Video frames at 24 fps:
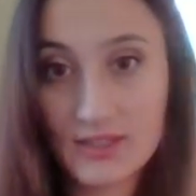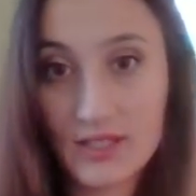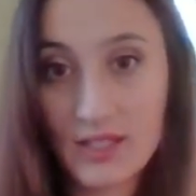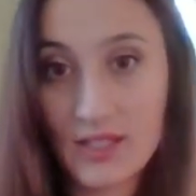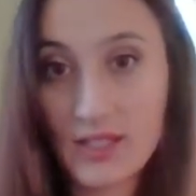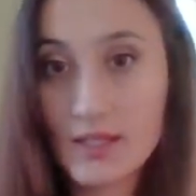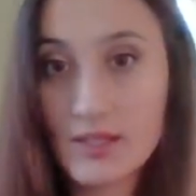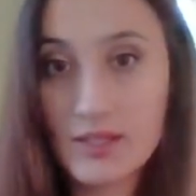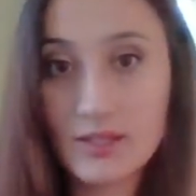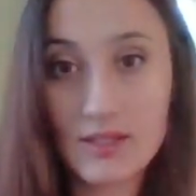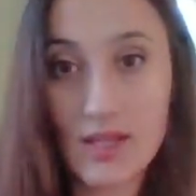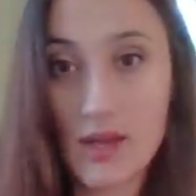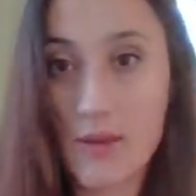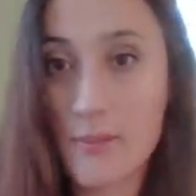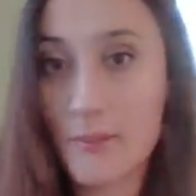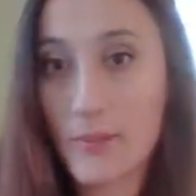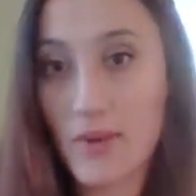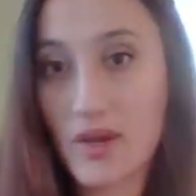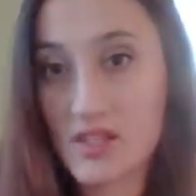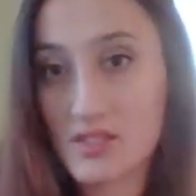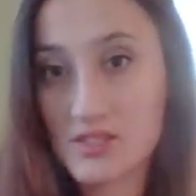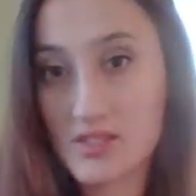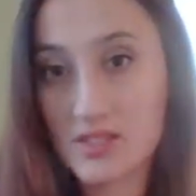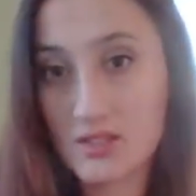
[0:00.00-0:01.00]
neyden
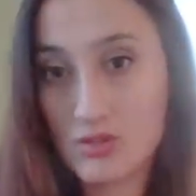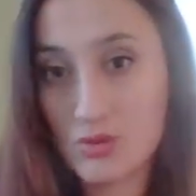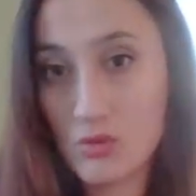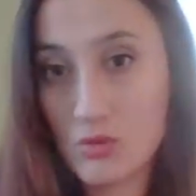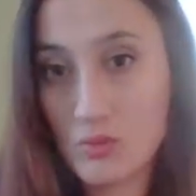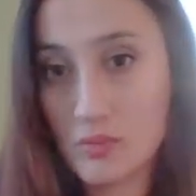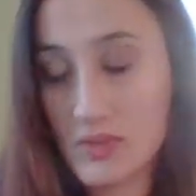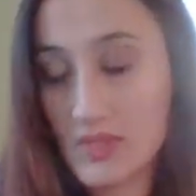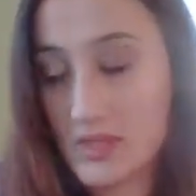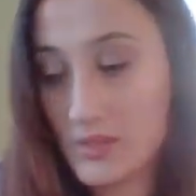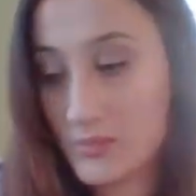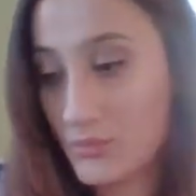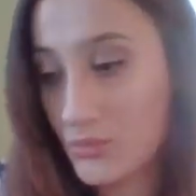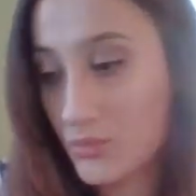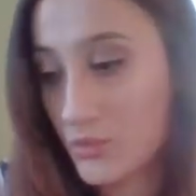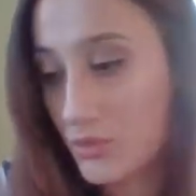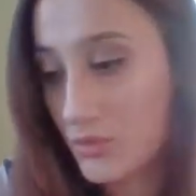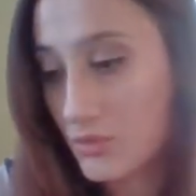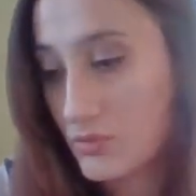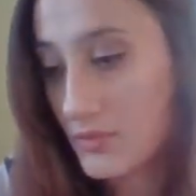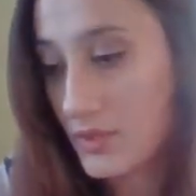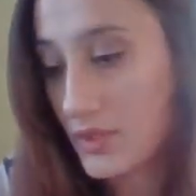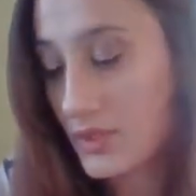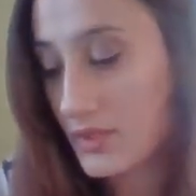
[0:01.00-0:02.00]
bahsediyor
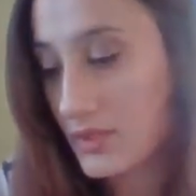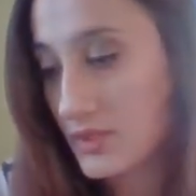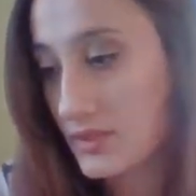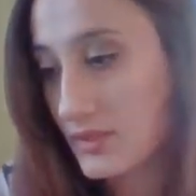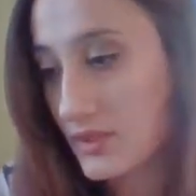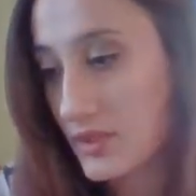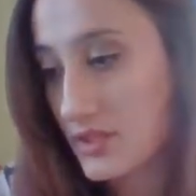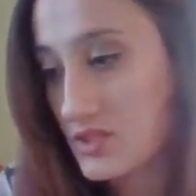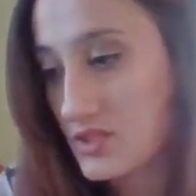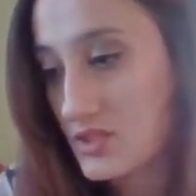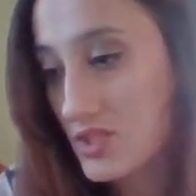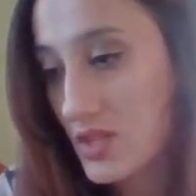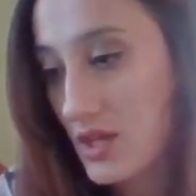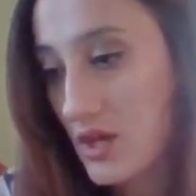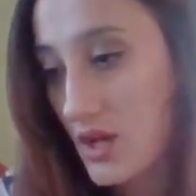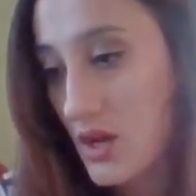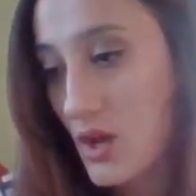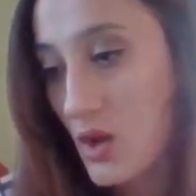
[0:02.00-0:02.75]
bilmiyorum arkadaşlar.